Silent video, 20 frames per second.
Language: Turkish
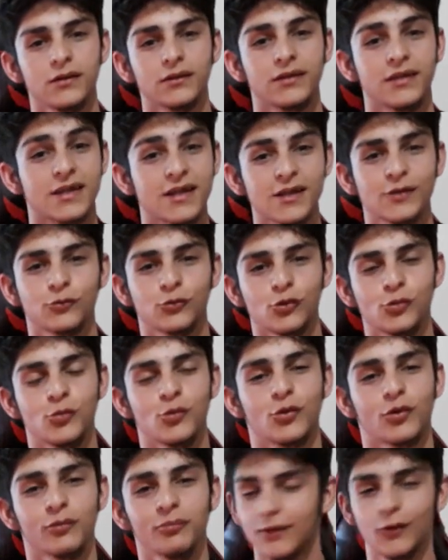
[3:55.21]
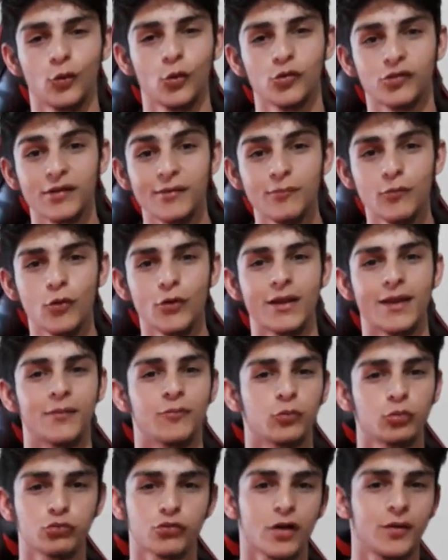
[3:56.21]
Gerek duymuyorum. O yüzden böyleyim.
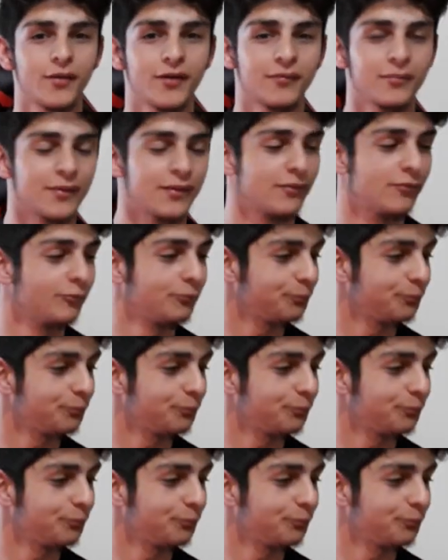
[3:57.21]
Kusura bakmayın.